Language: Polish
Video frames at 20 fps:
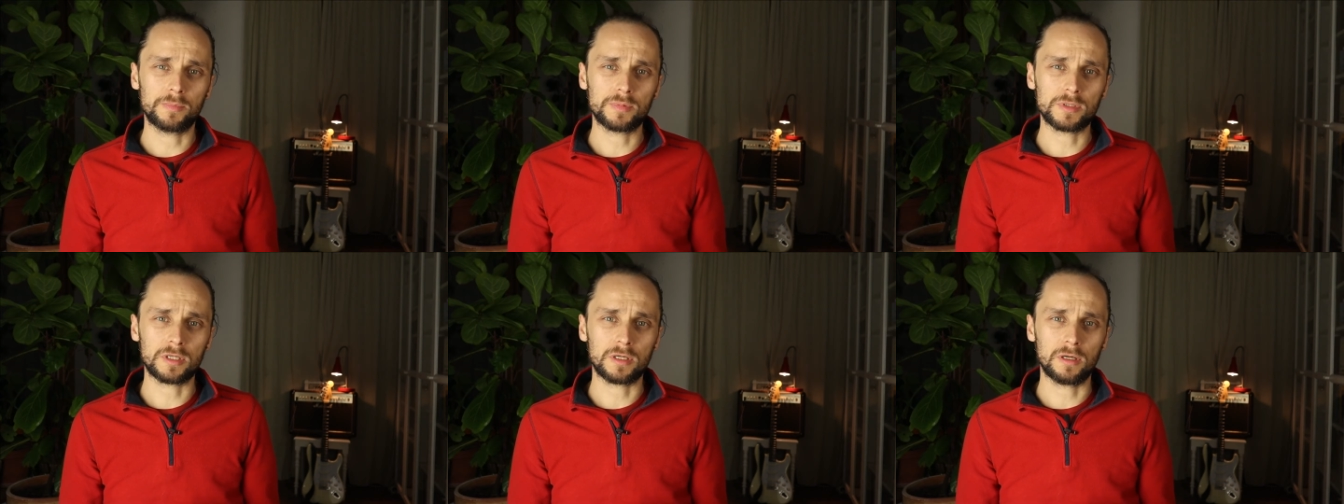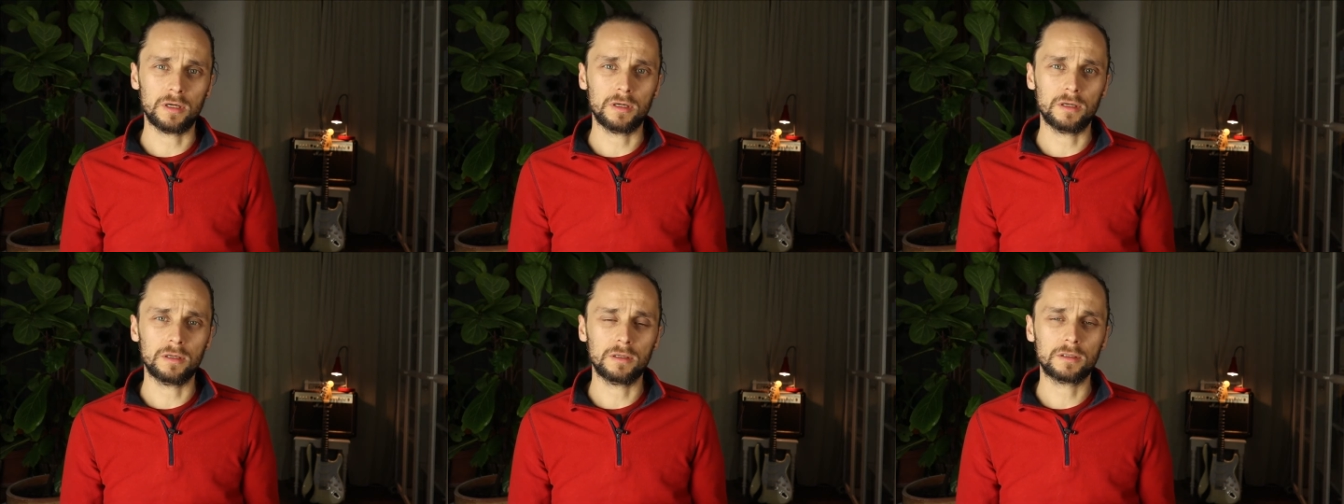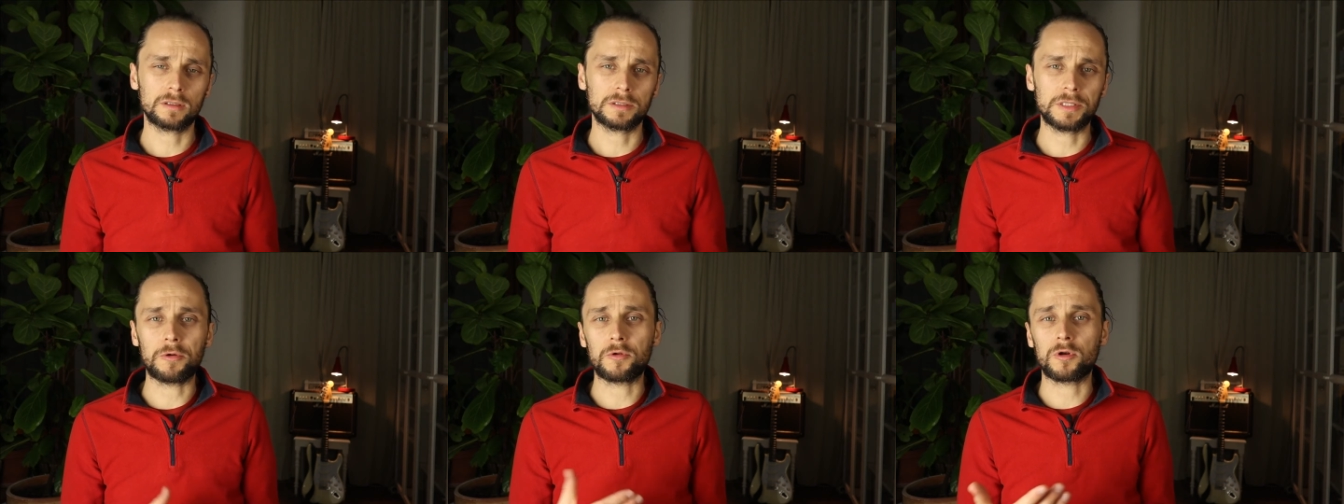
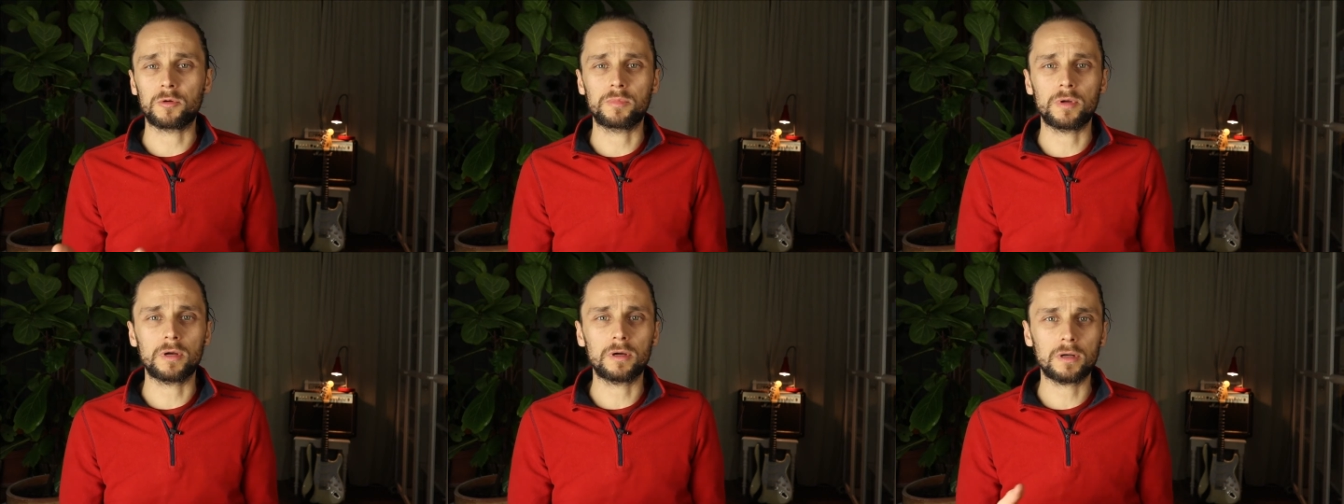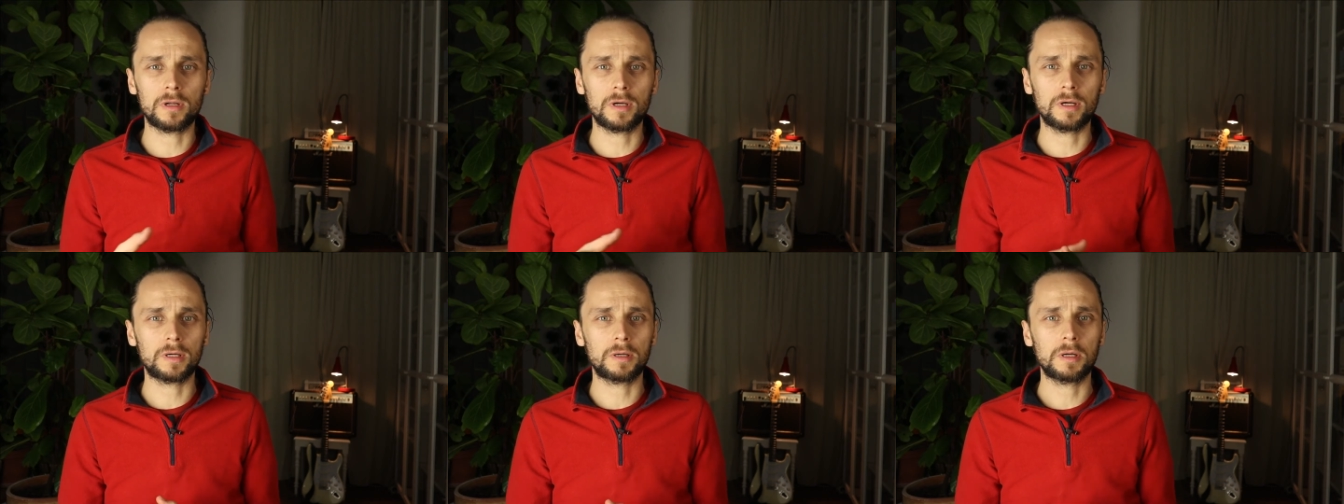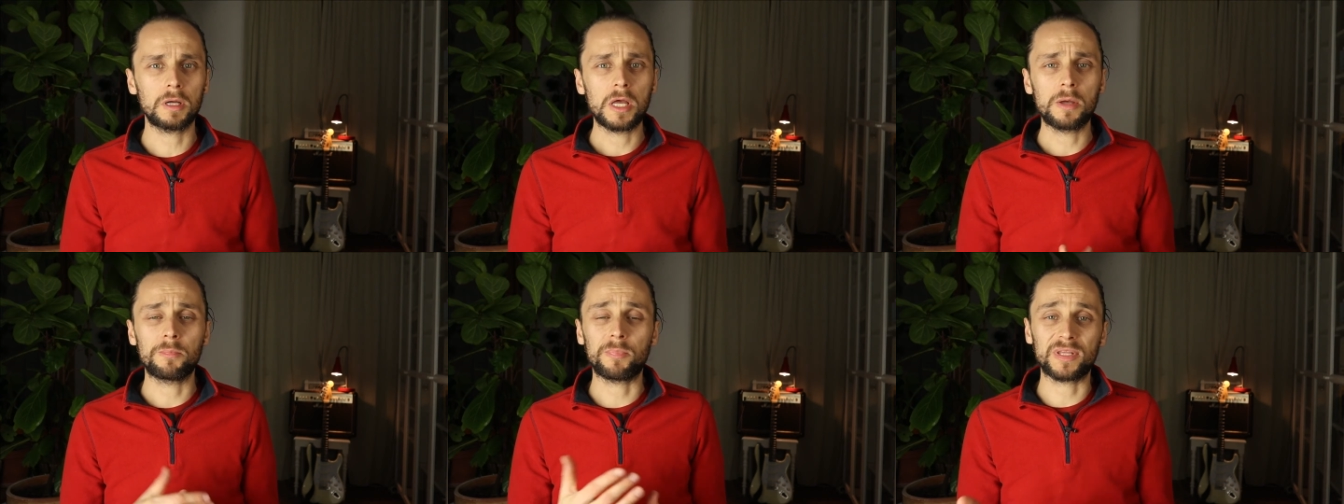psycholog, neurobiolog,
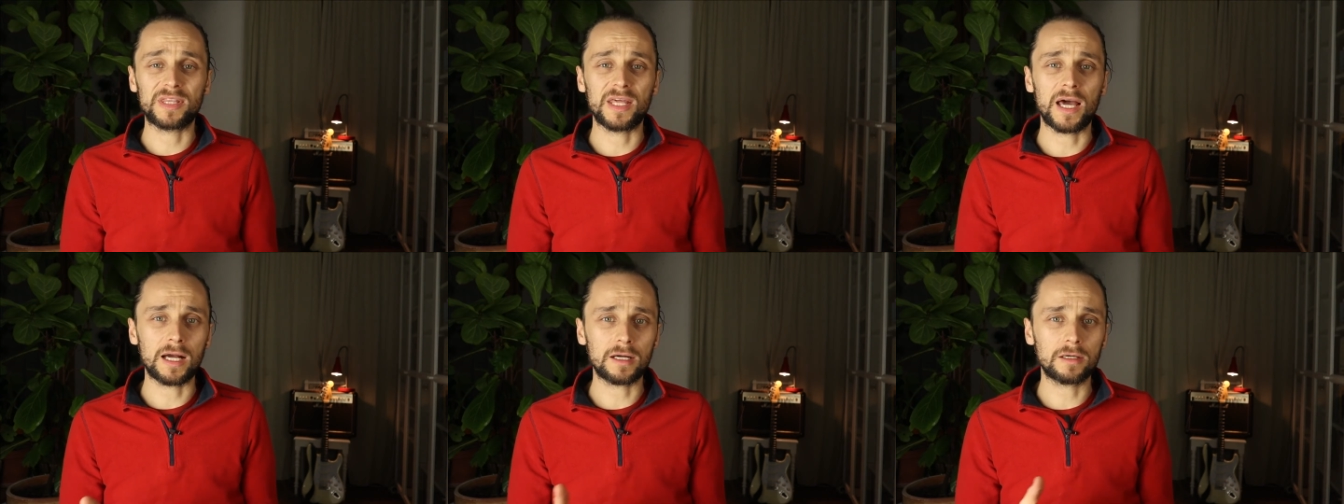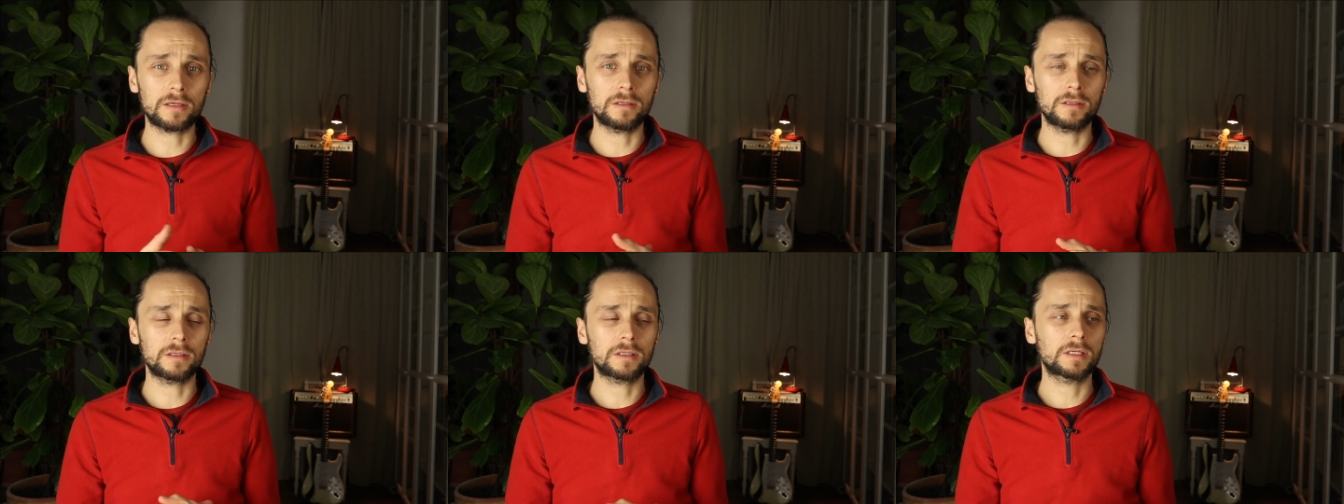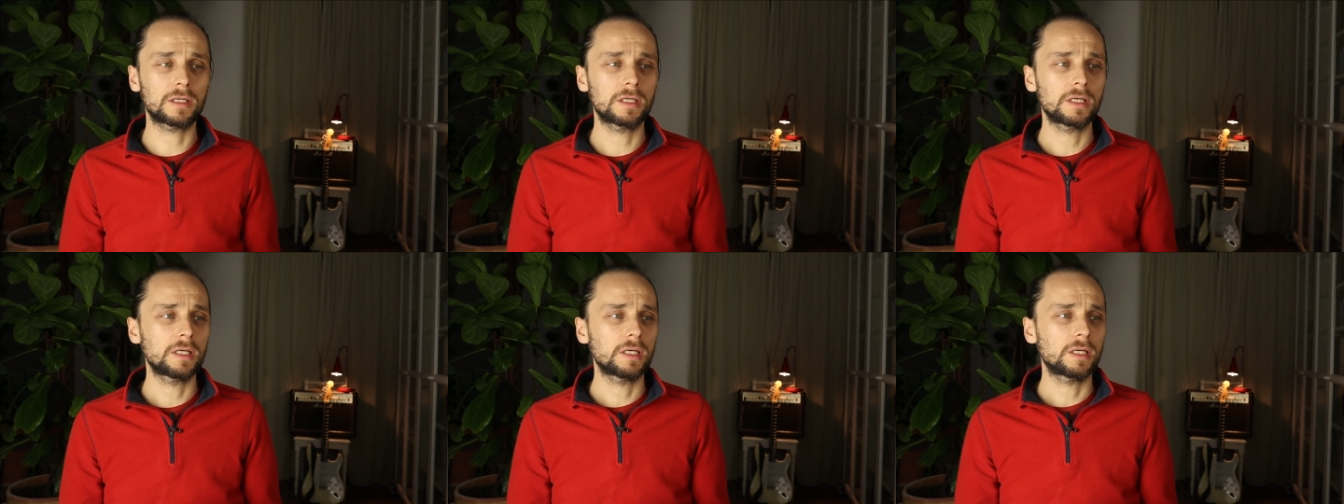pedagog,